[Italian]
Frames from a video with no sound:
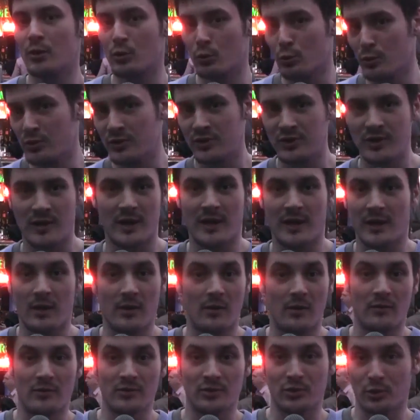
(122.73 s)
russi,
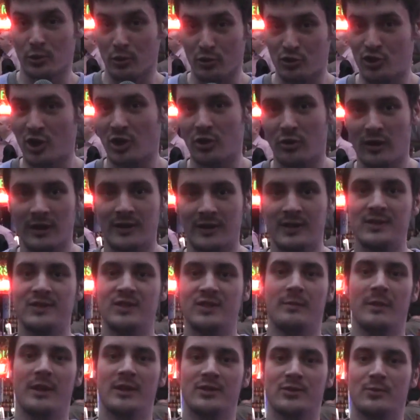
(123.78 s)
sono
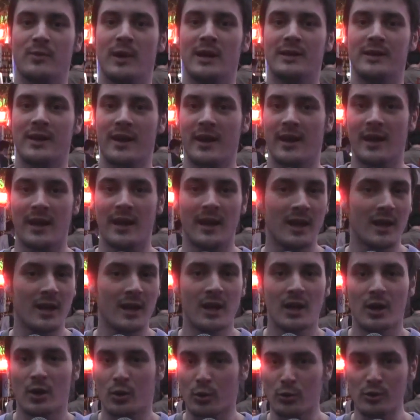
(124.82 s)
gettonatissime le squadre
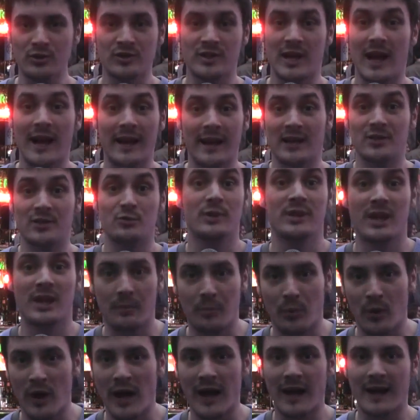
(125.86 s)
russe, anche la squadra
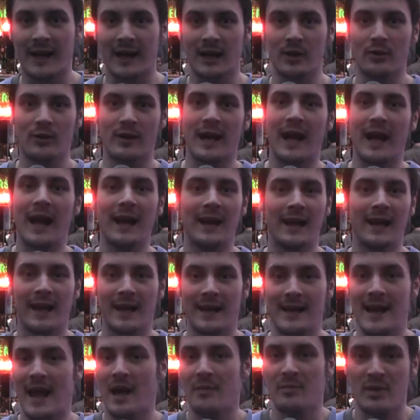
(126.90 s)
polacca locale,
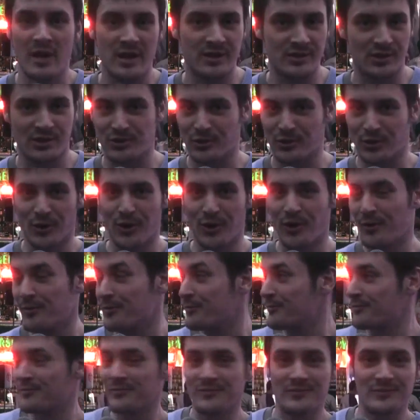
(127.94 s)
i Lemmings sono
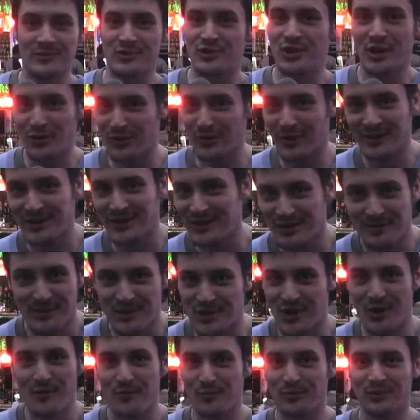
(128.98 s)
gettonatissimi,
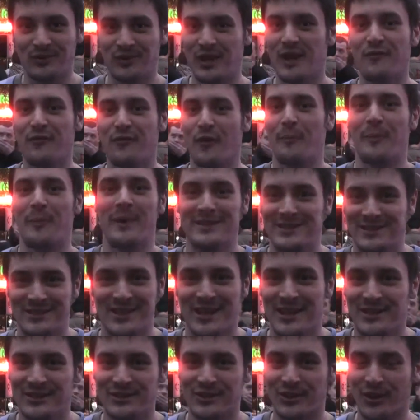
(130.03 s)
c'è un tifo
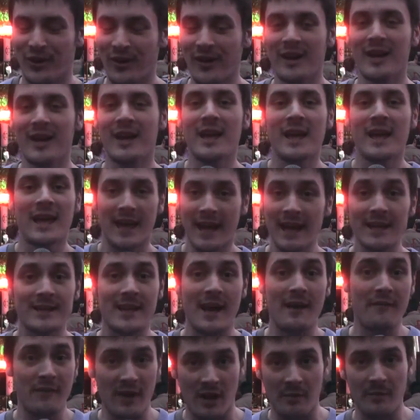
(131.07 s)
pazzesco ed
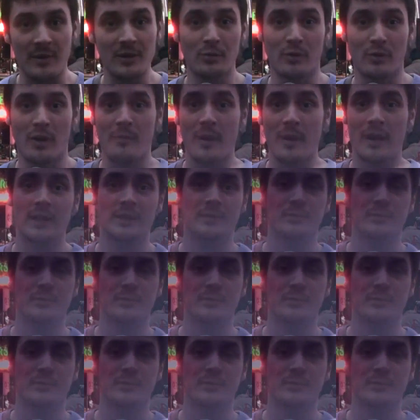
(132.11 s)
è veramente una bella